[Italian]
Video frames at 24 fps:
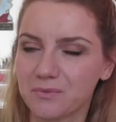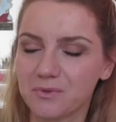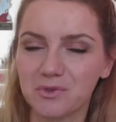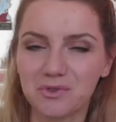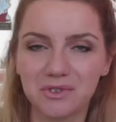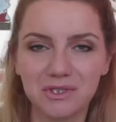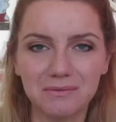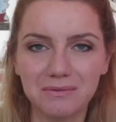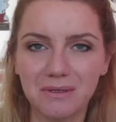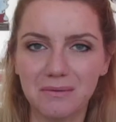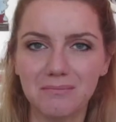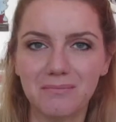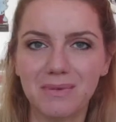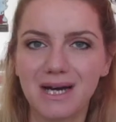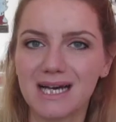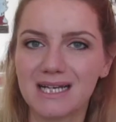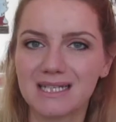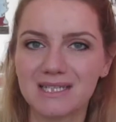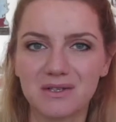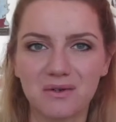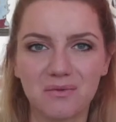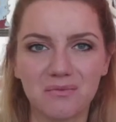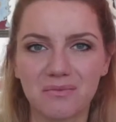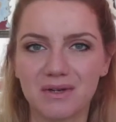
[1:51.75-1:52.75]
le ultime
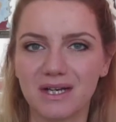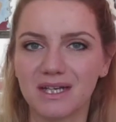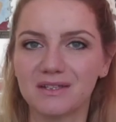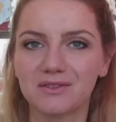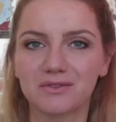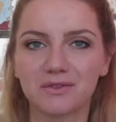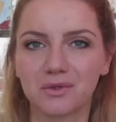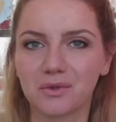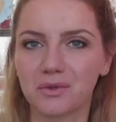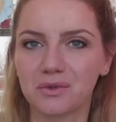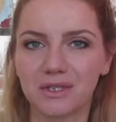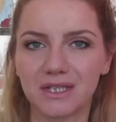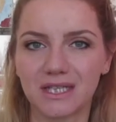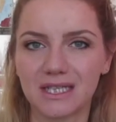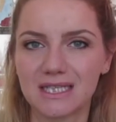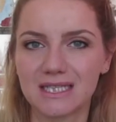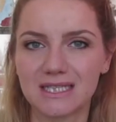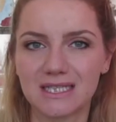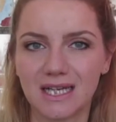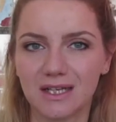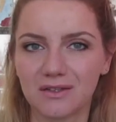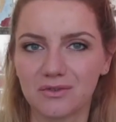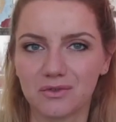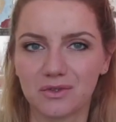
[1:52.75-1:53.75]
basi ombretto che ho
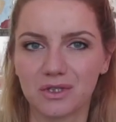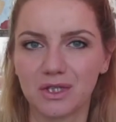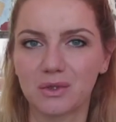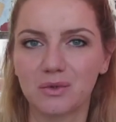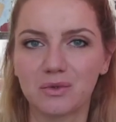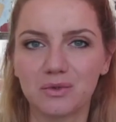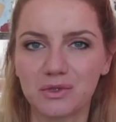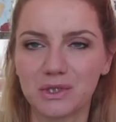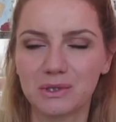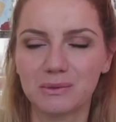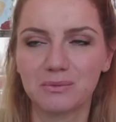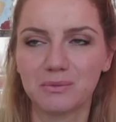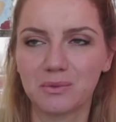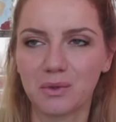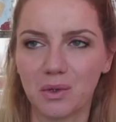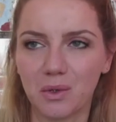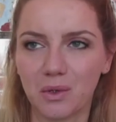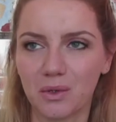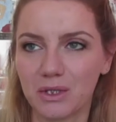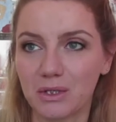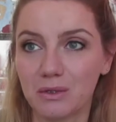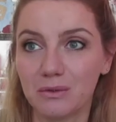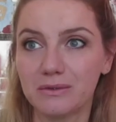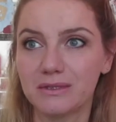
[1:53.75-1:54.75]
utilizzato negli
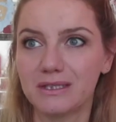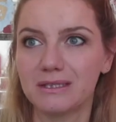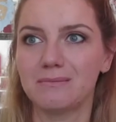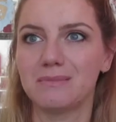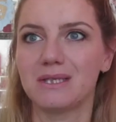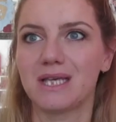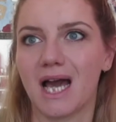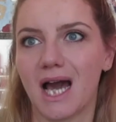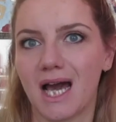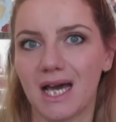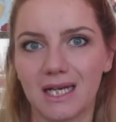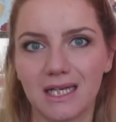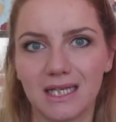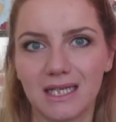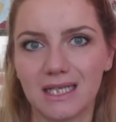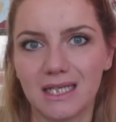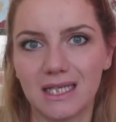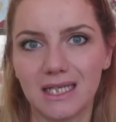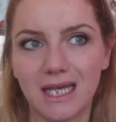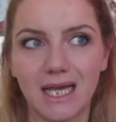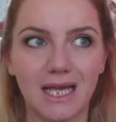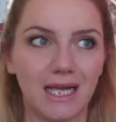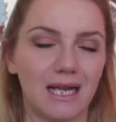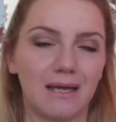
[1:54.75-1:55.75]
ultimi
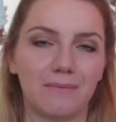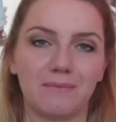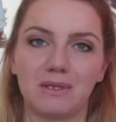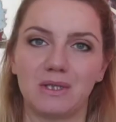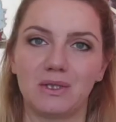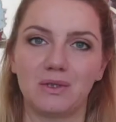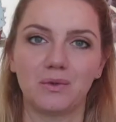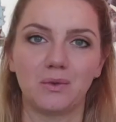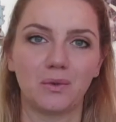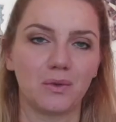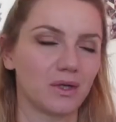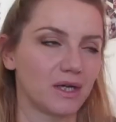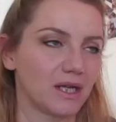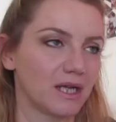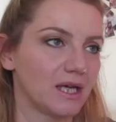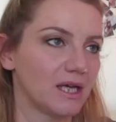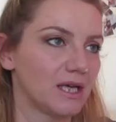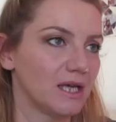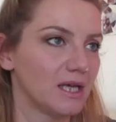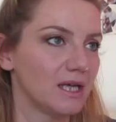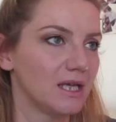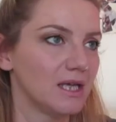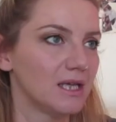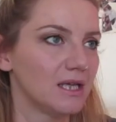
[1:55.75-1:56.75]
anni è la
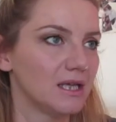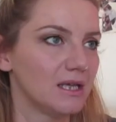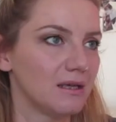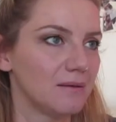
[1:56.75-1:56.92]
migliore.